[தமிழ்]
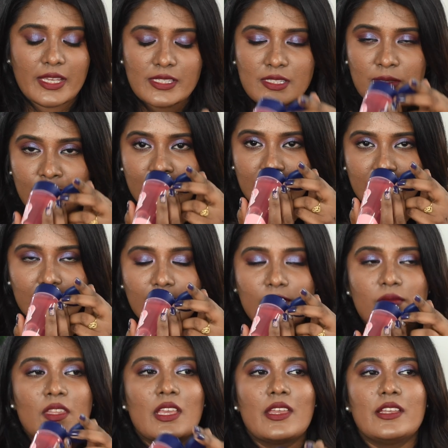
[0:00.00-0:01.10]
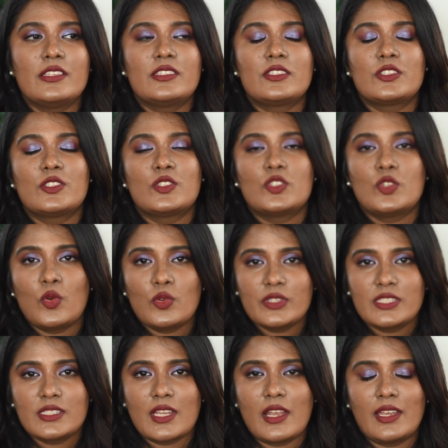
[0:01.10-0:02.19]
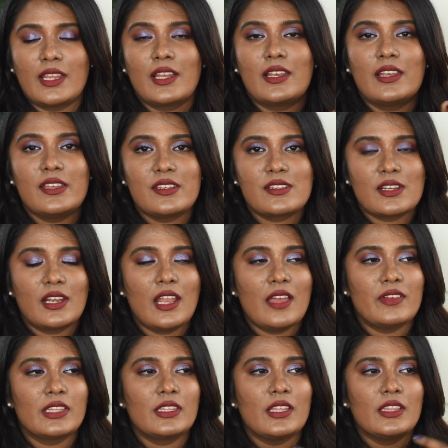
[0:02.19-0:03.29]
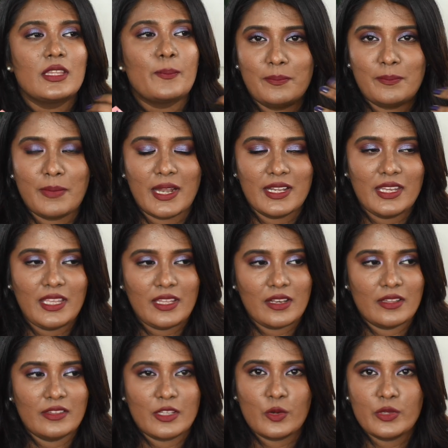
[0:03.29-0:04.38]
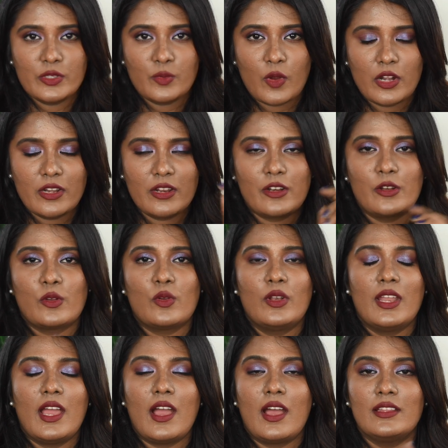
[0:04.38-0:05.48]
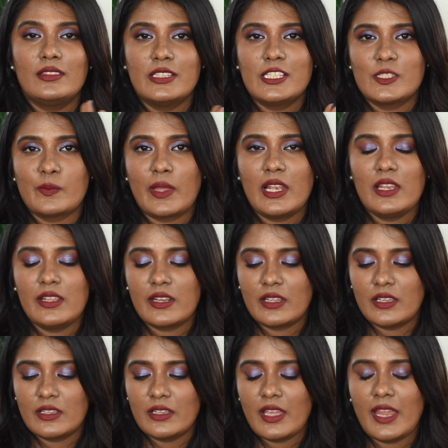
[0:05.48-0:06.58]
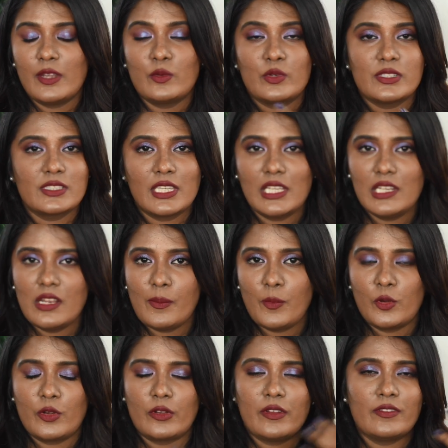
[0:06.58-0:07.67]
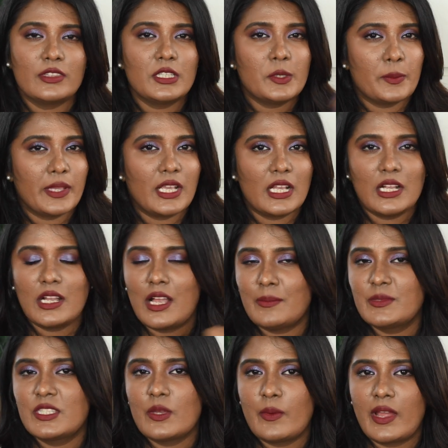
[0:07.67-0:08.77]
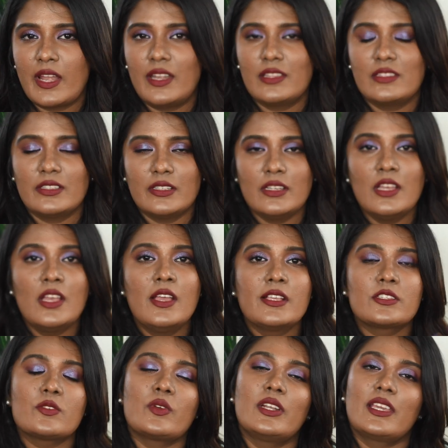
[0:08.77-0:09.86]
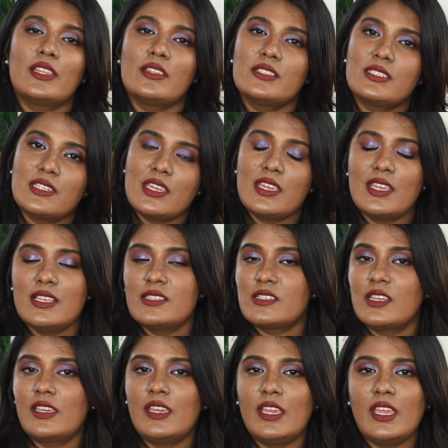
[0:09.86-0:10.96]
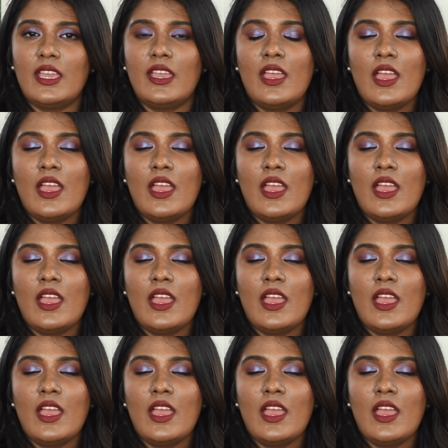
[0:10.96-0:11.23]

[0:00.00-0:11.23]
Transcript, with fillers: கைஸ் இட்ஸ் ஸோ ஸ்டன்னிங் லிட்ரலாக வந்து அந்த பன்னீர் அந்த ரோஸ் வாட்டர் இருக்கும் இல்லையா அந்த ஸ்மெல் இருக்குது அண்ட் உங்கள் ஸ்கின்ல போட்டோடனே வந்து குவிக்காக அப்சர்வ் ஆகிடுது ஸோ உங்களுக்கு இந்த ஸ்டிக்கி ஸ்டிக்கி